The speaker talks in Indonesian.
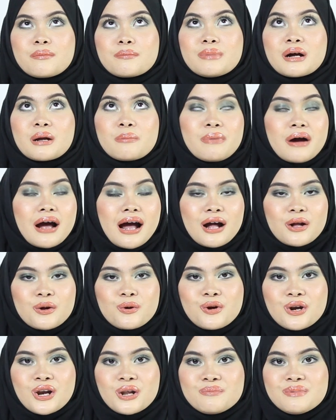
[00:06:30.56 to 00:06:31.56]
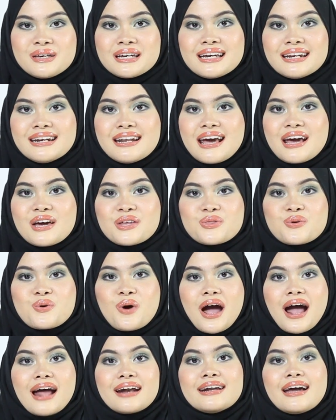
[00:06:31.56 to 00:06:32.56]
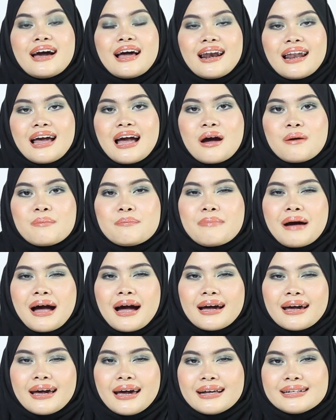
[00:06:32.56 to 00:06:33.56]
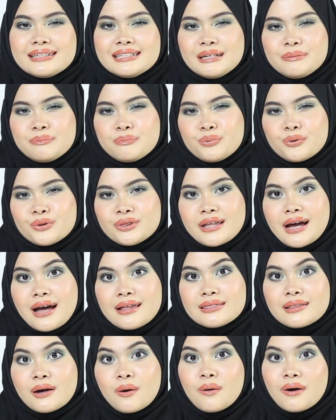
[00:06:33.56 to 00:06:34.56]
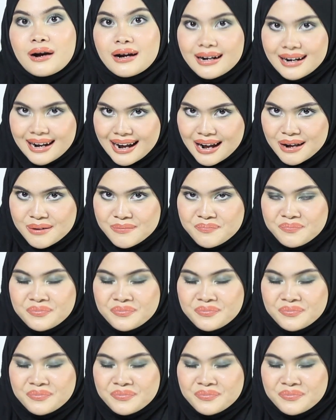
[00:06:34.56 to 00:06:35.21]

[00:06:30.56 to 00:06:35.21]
berpengaruh lebih gede itu adalah pakai ciput atau enggak